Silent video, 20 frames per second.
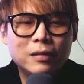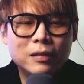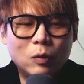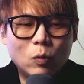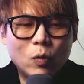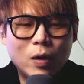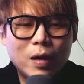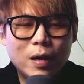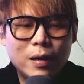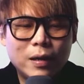
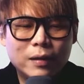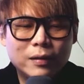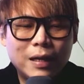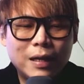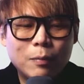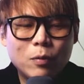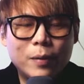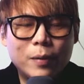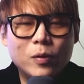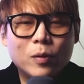ถือว่าได้
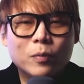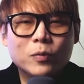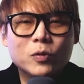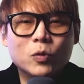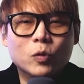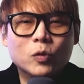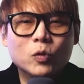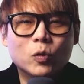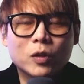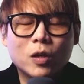รับความนิยม
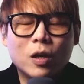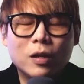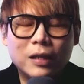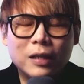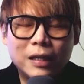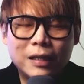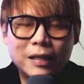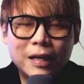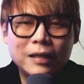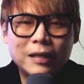สูงสุดตอน
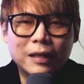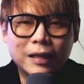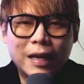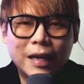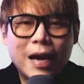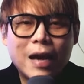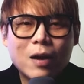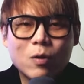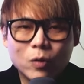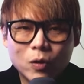นี้นะหนึ่ง
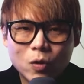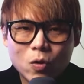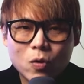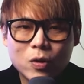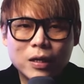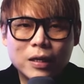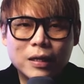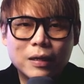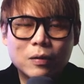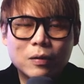ในห้าของโลก
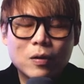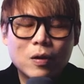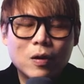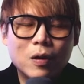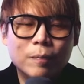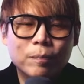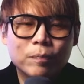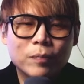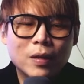เลย แล้วก็